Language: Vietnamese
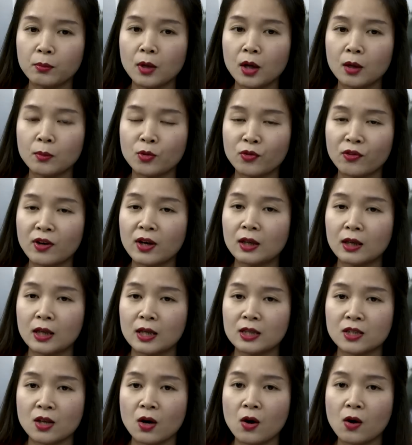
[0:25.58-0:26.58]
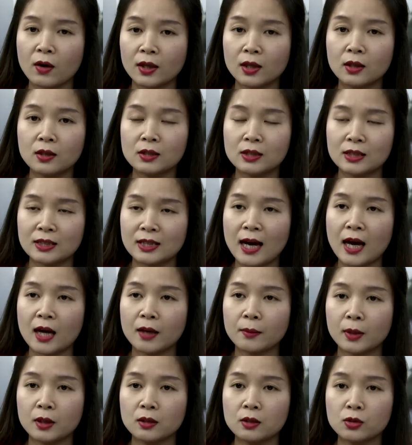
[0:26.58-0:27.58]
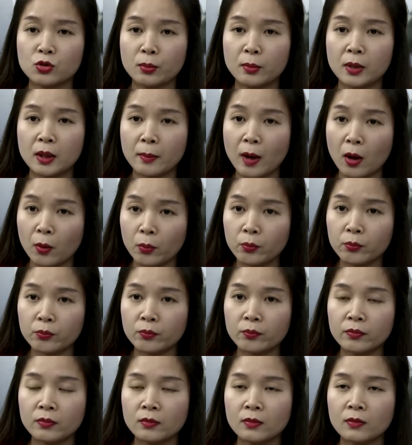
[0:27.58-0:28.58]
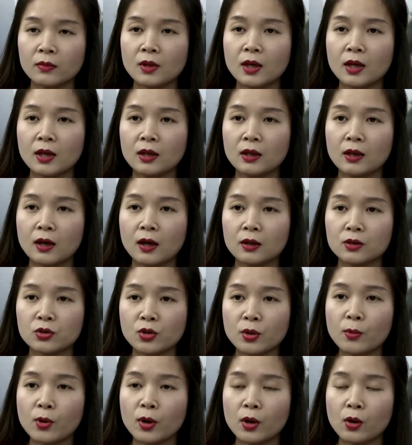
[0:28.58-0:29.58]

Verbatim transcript: à, một phần là do cái thời gian mà được chuẩn bị bóng để ờ, xuất một cái